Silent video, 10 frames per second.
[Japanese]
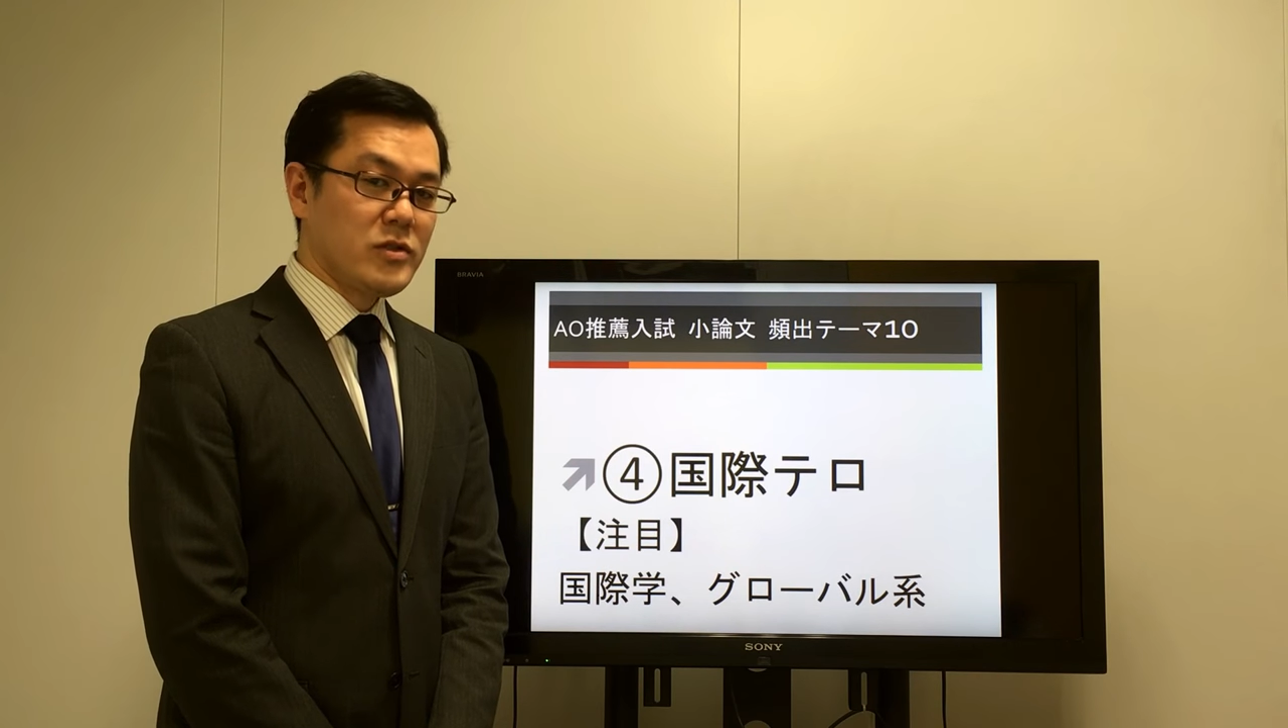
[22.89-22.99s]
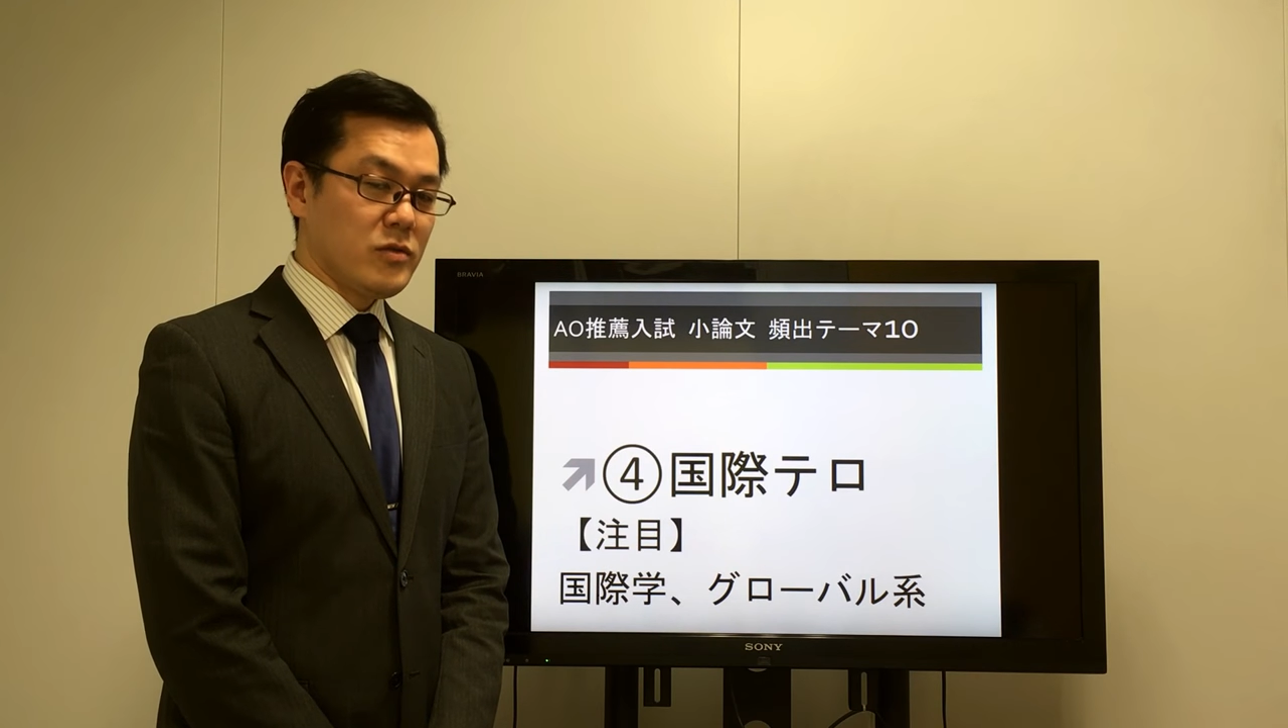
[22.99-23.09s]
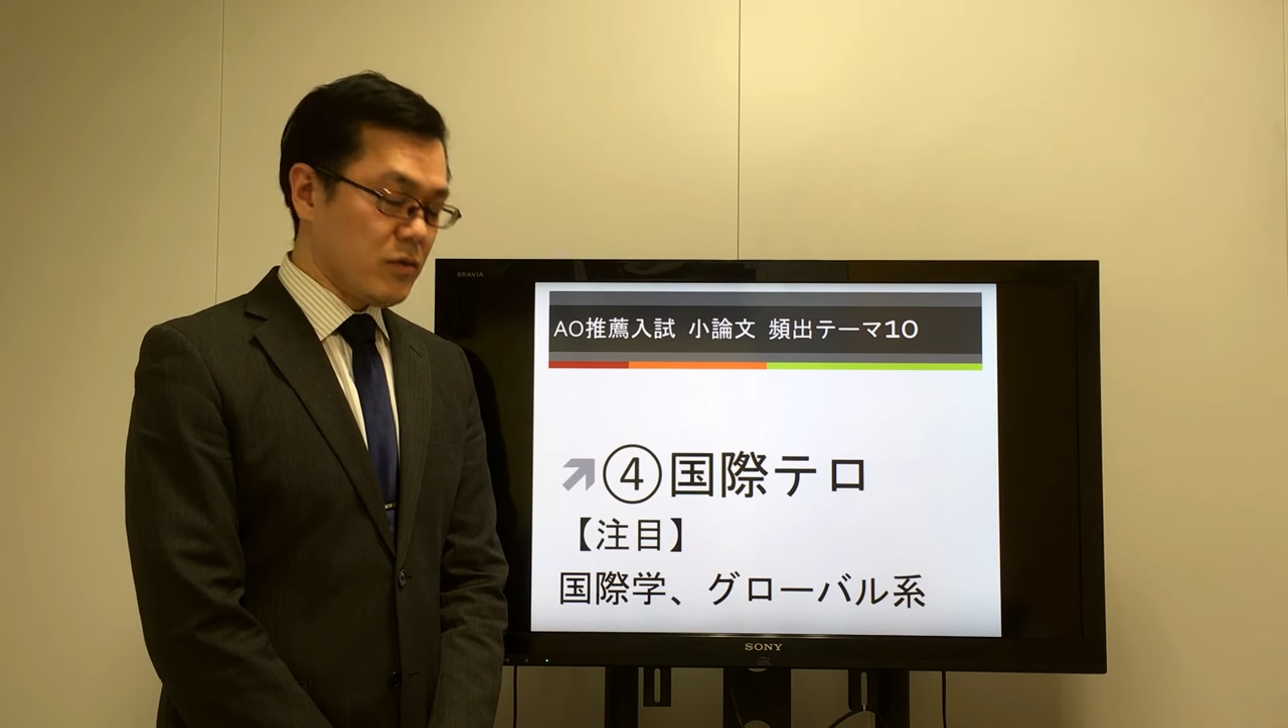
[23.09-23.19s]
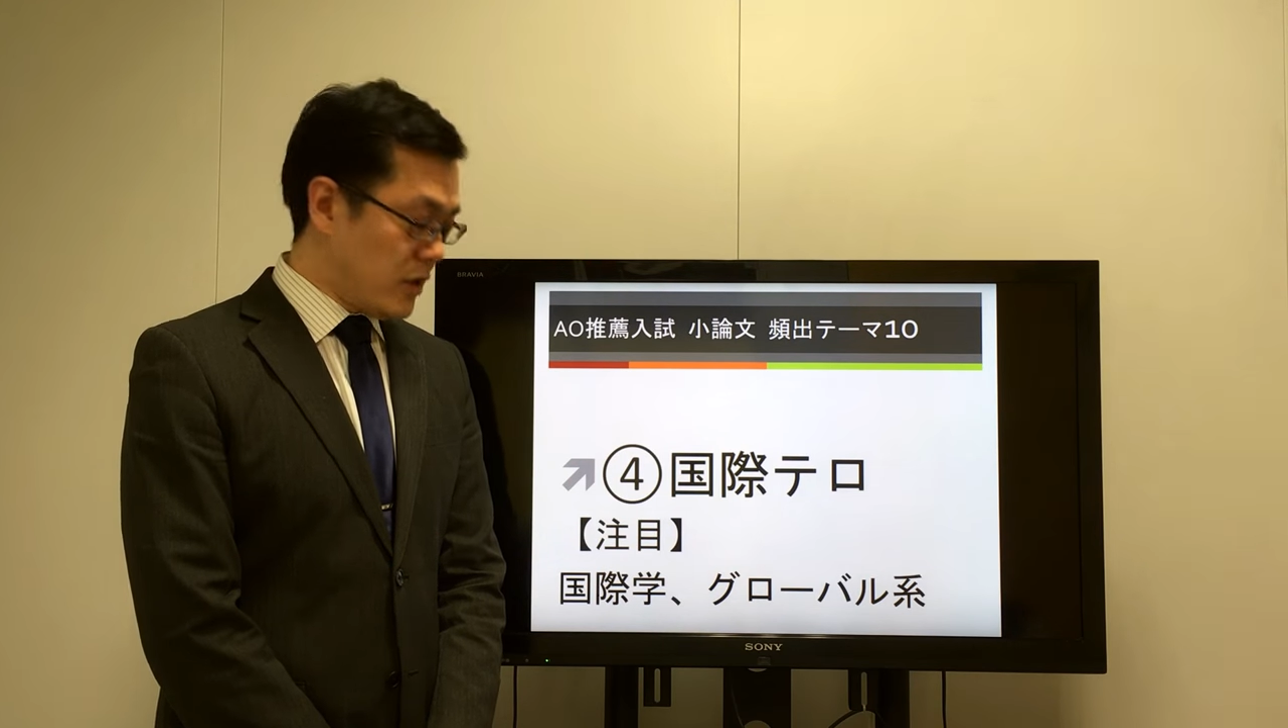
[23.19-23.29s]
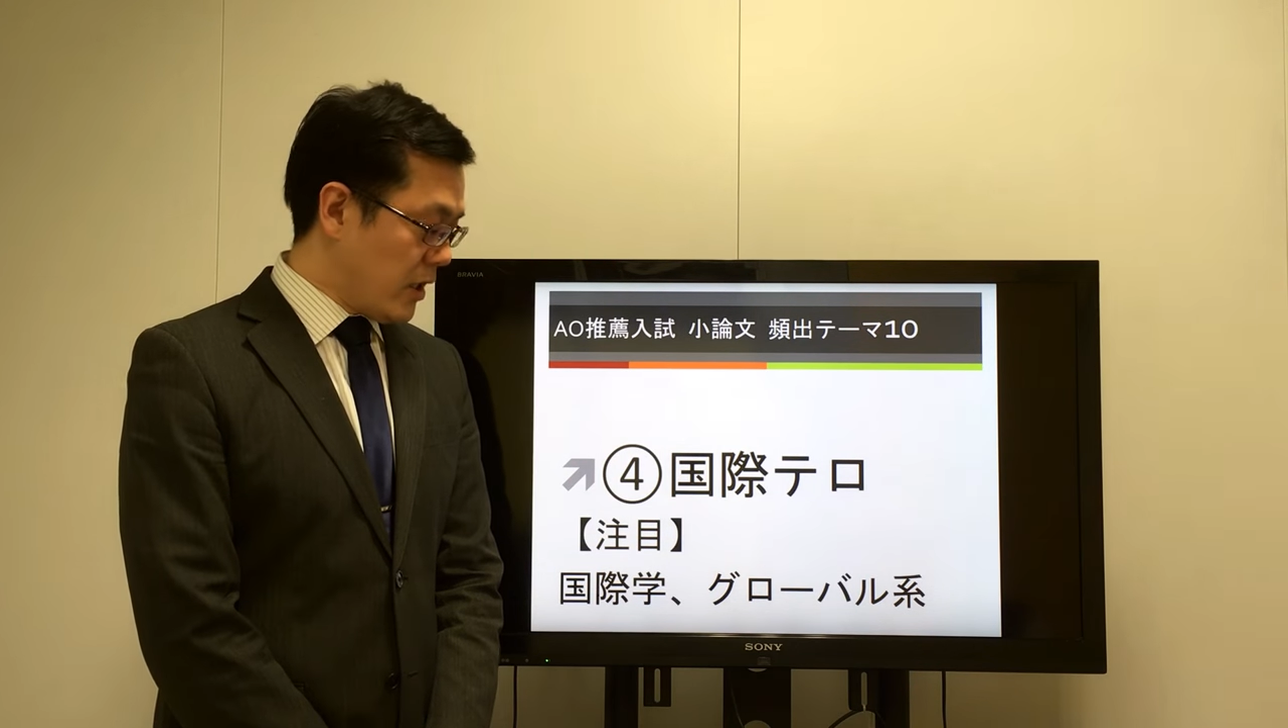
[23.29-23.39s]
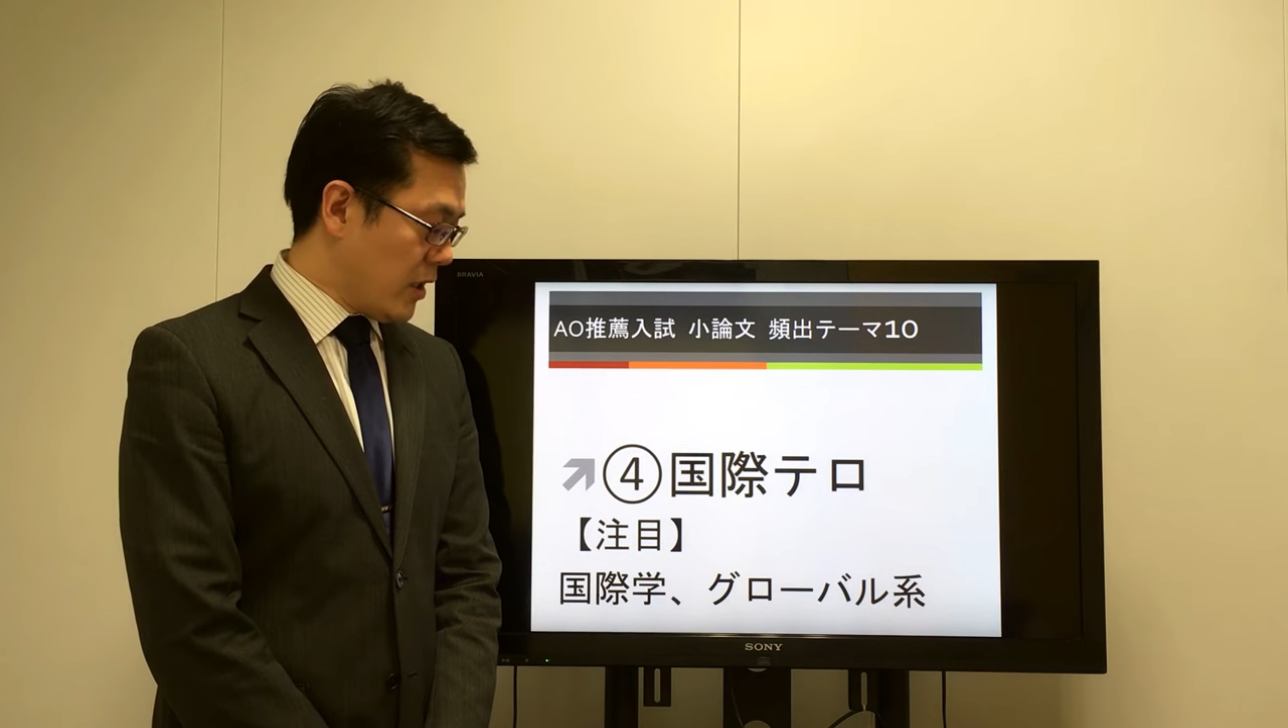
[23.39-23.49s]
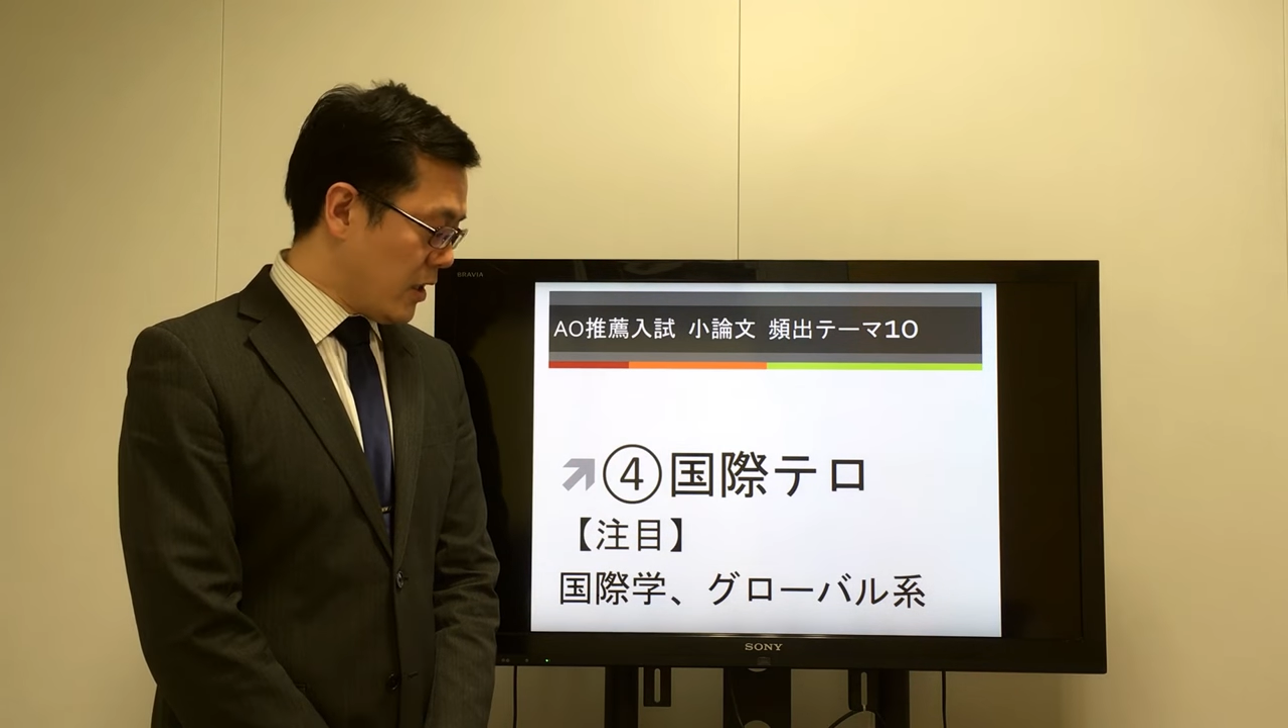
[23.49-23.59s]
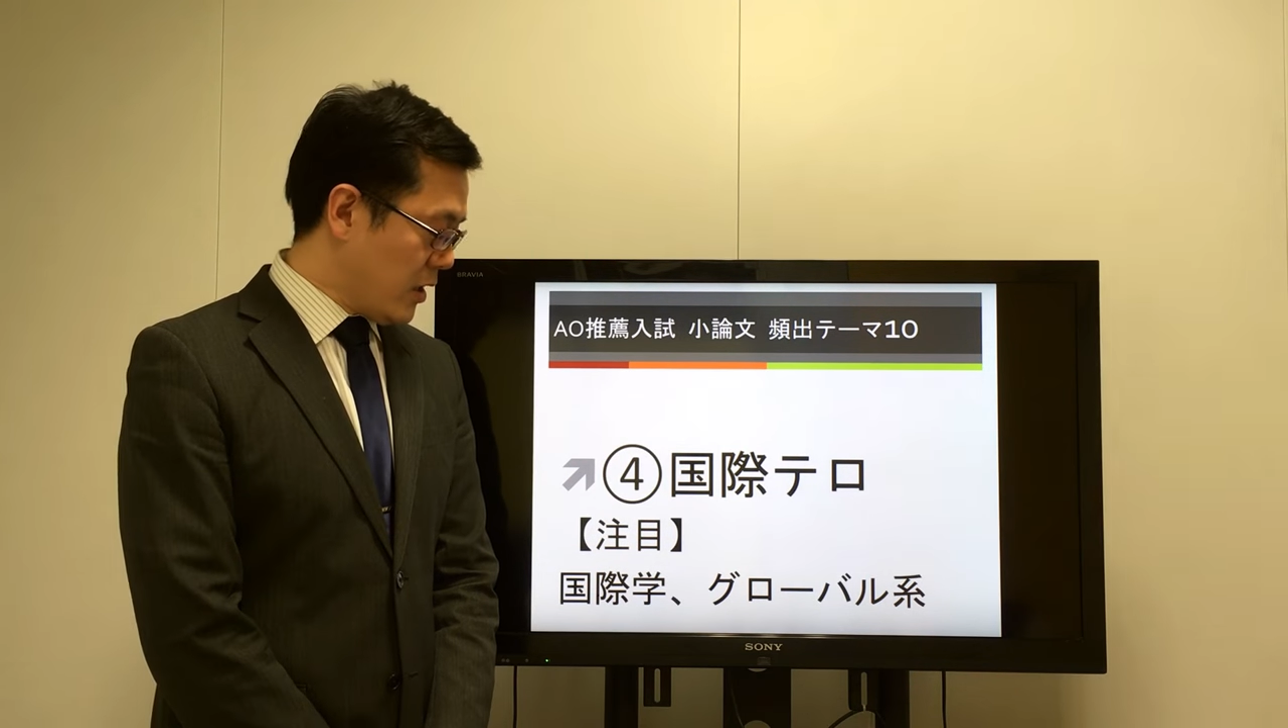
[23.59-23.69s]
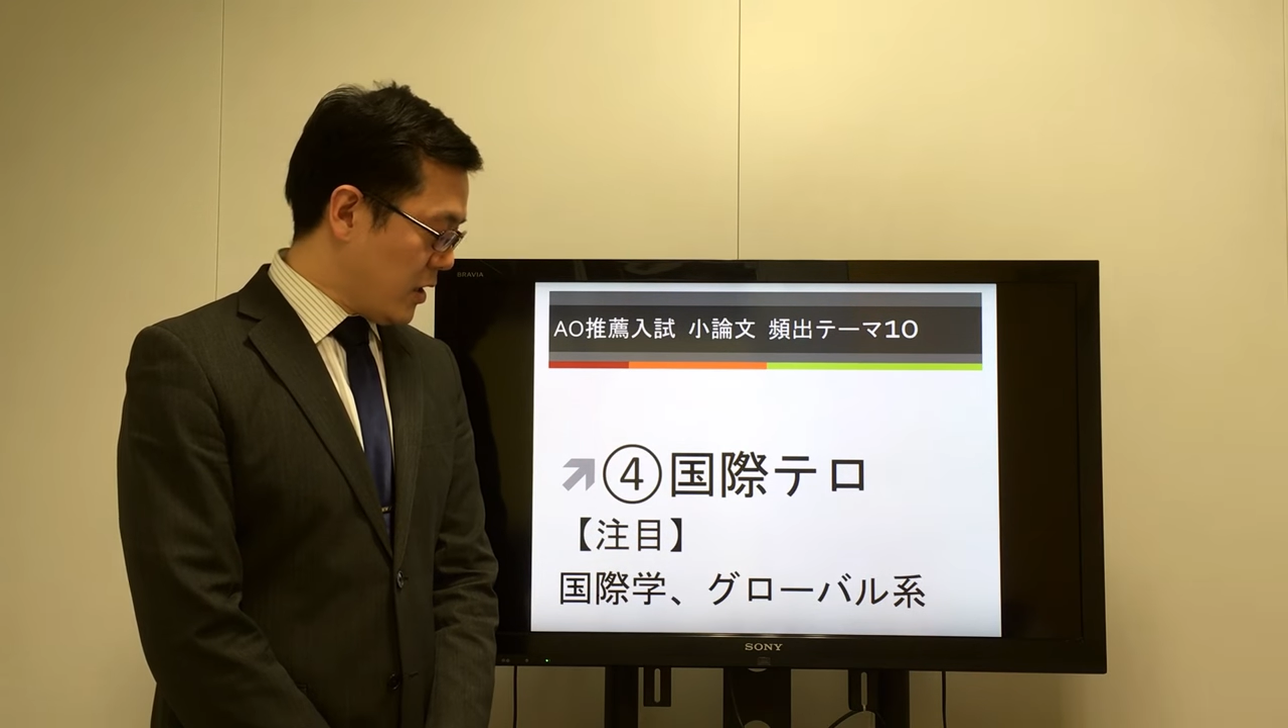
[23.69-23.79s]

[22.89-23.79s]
すので